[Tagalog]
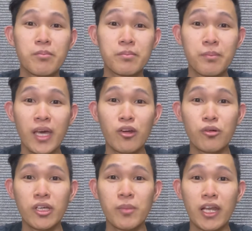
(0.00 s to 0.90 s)
merong
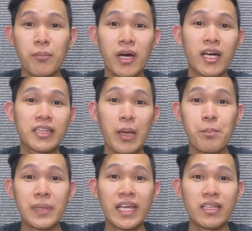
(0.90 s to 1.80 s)
iba na mga
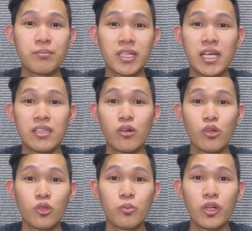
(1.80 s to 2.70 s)
template,
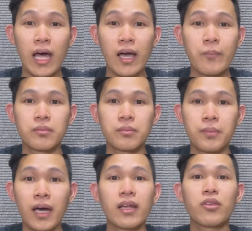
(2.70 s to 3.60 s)
madadownload mo lang.
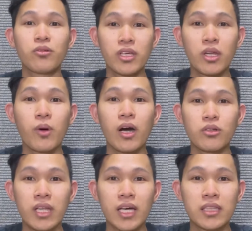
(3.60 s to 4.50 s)
Parang yung ginawa ko
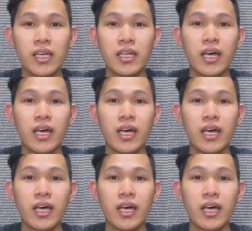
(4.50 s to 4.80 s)
dati na